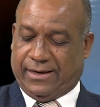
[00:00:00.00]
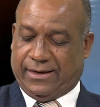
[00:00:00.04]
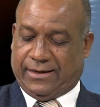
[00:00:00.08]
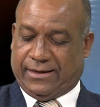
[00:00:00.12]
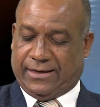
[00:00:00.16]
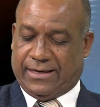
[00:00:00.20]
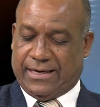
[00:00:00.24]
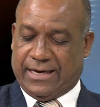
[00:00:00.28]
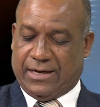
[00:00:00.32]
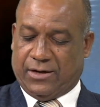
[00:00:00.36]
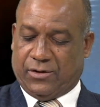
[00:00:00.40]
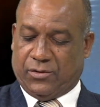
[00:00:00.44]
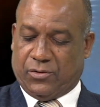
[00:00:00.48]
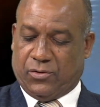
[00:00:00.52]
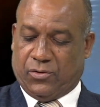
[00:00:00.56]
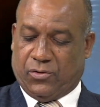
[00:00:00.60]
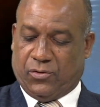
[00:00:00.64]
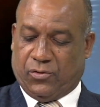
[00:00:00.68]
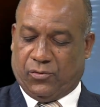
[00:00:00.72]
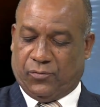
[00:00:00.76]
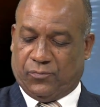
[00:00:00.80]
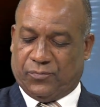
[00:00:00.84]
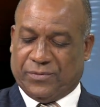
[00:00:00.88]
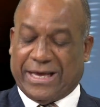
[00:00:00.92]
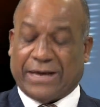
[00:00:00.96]

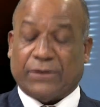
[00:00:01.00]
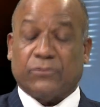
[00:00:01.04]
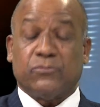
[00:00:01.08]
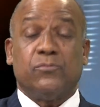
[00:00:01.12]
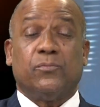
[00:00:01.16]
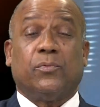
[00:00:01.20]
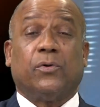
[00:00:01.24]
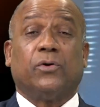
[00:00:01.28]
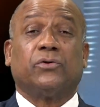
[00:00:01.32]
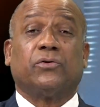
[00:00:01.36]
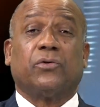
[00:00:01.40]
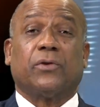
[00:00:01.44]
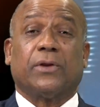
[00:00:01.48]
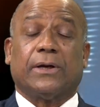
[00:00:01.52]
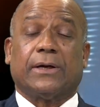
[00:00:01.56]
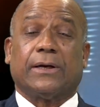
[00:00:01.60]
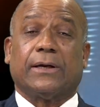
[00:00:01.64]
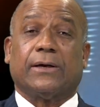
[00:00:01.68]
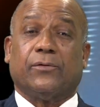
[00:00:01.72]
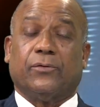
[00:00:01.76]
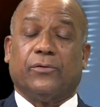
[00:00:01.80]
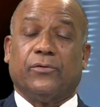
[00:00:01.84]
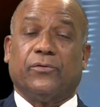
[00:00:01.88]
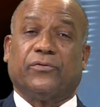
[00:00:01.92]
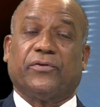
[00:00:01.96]
quiero dar un voto de
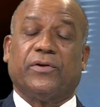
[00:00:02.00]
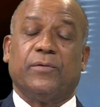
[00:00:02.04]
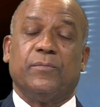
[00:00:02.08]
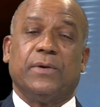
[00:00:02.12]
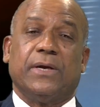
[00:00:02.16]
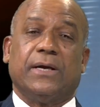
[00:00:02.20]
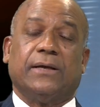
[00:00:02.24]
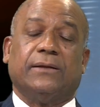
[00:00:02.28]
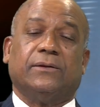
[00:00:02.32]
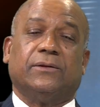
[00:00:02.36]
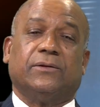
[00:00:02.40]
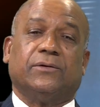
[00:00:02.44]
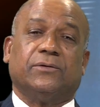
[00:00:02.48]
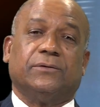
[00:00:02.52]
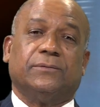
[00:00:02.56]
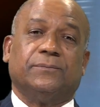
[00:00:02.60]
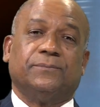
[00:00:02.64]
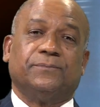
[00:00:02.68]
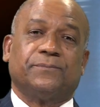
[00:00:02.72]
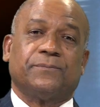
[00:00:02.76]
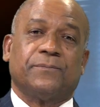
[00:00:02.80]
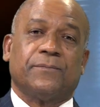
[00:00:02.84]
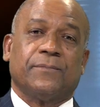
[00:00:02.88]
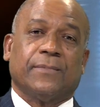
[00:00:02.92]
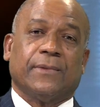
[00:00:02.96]
reconocimiento
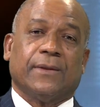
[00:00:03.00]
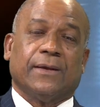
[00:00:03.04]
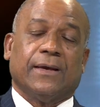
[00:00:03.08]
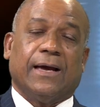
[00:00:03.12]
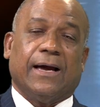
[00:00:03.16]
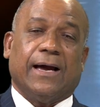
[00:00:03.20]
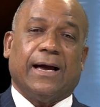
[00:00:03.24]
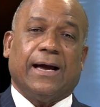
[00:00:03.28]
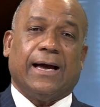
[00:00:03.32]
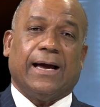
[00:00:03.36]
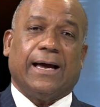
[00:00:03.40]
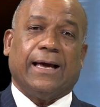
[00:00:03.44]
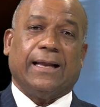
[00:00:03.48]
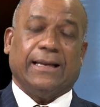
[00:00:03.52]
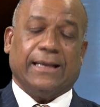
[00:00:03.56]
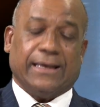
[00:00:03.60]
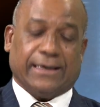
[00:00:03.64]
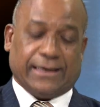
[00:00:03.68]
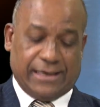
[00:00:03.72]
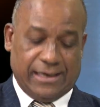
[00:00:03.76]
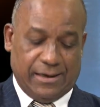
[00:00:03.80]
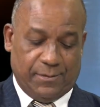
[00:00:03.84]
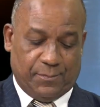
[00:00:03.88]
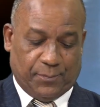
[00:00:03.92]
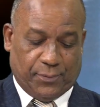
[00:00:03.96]
al
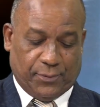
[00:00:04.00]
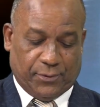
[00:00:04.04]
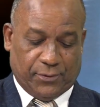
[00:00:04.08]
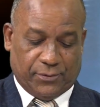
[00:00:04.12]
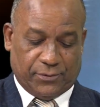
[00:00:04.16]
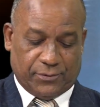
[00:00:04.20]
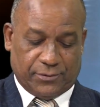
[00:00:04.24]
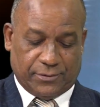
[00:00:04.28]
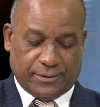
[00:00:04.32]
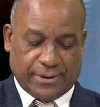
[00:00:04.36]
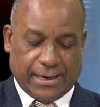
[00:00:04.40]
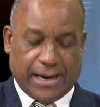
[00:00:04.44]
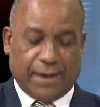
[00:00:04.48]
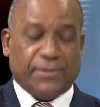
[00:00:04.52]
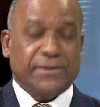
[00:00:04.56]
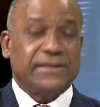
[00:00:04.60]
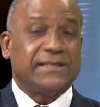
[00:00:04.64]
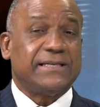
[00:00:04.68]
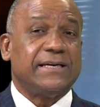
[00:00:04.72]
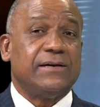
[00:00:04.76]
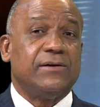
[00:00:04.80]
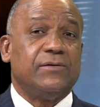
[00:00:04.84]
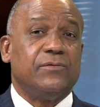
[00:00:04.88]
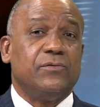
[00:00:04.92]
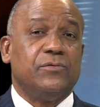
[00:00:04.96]
equipo, a
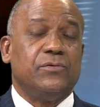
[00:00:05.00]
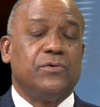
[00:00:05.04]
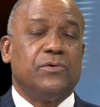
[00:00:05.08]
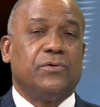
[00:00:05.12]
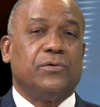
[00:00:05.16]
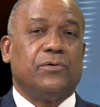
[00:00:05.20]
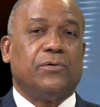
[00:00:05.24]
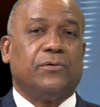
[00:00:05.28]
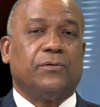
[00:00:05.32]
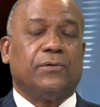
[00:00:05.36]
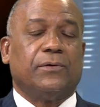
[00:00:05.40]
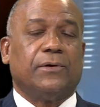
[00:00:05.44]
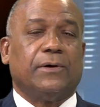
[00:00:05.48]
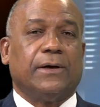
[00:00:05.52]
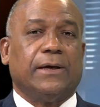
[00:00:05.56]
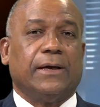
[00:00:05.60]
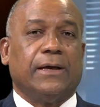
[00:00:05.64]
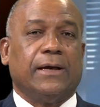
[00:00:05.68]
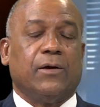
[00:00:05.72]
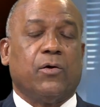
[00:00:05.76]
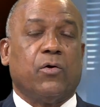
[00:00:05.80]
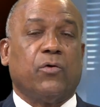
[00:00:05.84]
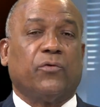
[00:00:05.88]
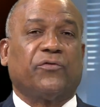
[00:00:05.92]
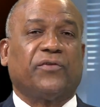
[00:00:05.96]
veces uno,
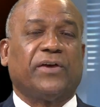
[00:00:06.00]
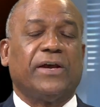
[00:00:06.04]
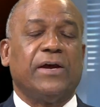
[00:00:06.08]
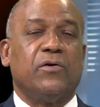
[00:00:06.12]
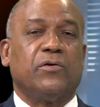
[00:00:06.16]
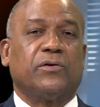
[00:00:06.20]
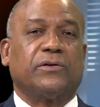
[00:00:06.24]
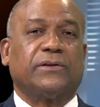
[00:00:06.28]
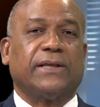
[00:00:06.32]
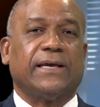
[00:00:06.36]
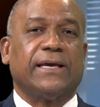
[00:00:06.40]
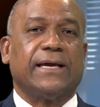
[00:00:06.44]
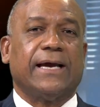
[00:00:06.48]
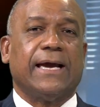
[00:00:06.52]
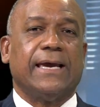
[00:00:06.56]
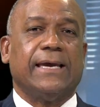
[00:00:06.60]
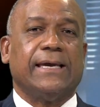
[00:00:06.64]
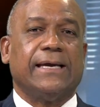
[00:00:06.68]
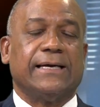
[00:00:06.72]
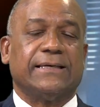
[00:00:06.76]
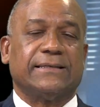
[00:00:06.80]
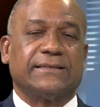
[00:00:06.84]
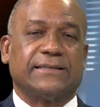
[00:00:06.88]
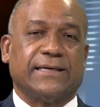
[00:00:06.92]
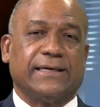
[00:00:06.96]
eh, José Ortega y
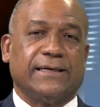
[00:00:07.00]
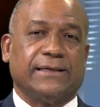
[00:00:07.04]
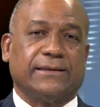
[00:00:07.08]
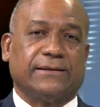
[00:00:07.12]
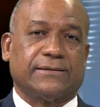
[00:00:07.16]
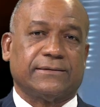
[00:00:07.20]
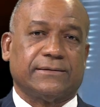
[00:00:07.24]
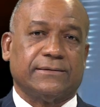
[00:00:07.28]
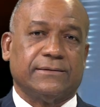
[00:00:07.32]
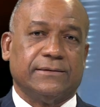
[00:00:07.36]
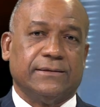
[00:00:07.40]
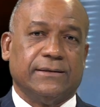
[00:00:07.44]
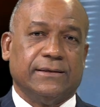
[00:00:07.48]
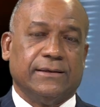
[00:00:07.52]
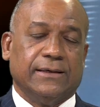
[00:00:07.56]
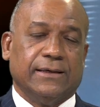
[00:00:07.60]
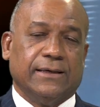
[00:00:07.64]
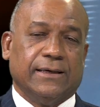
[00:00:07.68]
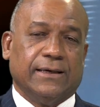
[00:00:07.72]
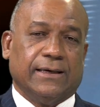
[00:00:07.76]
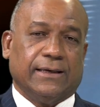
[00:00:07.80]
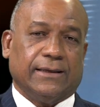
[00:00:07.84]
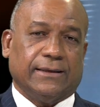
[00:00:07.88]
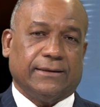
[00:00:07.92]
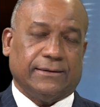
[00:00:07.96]
Gasset,
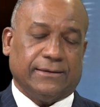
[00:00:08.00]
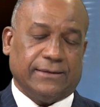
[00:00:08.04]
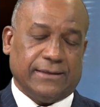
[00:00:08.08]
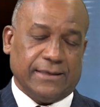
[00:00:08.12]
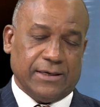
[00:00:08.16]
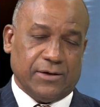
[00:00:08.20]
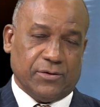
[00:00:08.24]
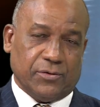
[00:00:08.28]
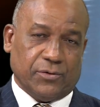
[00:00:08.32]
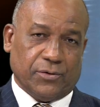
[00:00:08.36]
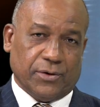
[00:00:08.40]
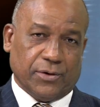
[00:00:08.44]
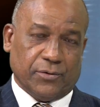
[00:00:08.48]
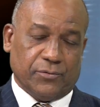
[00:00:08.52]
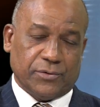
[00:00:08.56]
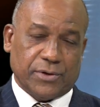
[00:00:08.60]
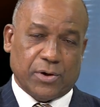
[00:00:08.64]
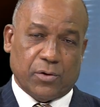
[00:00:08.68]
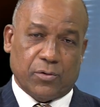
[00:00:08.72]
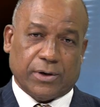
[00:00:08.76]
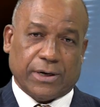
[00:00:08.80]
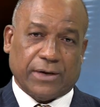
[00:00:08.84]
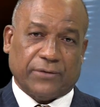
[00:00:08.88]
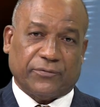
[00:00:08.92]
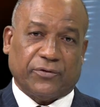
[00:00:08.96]
dijo en una
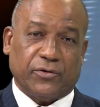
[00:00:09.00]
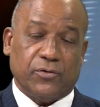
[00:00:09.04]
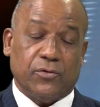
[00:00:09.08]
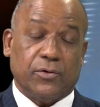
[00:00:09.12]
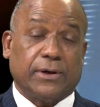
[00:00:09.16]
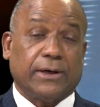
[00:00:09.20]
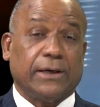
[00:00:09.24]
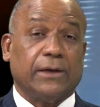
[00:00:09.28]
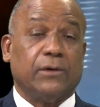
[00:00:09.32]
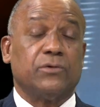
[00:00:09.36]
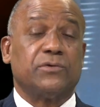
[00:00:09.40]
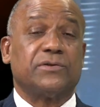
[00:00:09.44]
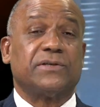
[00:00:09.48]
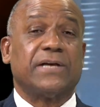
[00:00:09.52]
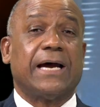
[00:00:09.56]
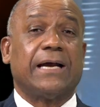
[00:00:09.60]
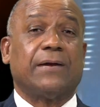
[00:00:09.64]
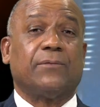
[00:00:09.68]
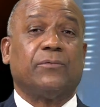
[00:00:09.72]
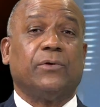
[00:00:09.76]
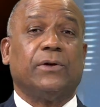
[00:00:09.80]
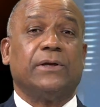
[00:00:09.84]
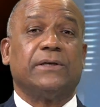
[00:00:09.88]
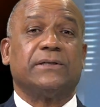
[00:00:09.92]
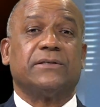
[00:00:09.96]
ocasión que los
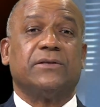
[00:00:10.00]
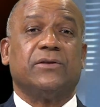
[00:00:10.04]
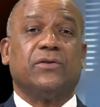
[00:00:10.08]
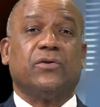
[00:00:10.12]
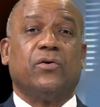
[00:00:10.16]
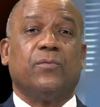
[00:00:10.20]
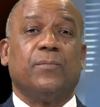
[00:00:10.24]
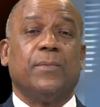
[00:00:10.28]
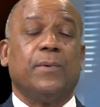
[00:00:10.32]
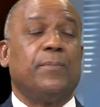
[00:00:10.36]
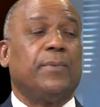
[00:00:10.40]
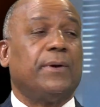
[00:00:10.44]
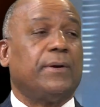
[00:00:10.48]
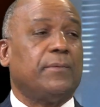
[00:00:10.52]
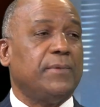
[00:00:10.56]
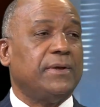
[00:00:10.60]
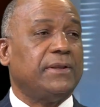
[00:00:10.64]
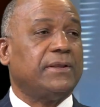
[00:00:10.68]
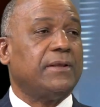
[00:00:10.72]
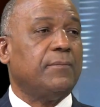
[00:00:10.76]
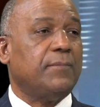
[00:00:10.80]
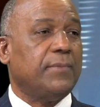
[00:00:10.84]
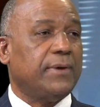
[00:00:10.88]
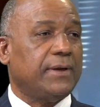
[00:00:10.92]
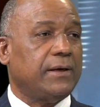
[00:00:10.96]
árboles no me
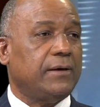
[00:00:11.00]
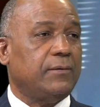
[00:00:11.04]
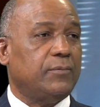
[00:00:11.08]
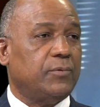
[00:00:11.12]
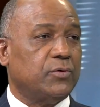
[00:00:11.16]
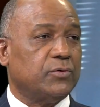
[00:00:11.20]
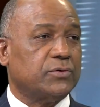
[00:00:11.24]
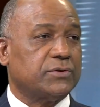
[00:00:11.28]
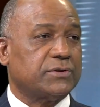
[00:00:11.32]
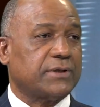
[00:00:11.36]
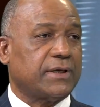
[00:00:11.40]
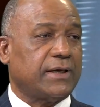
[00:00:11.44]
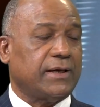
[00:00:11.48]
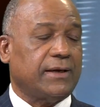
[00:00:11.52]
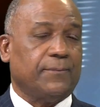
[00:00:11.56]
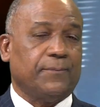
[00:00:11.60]
permiten ver el bosque.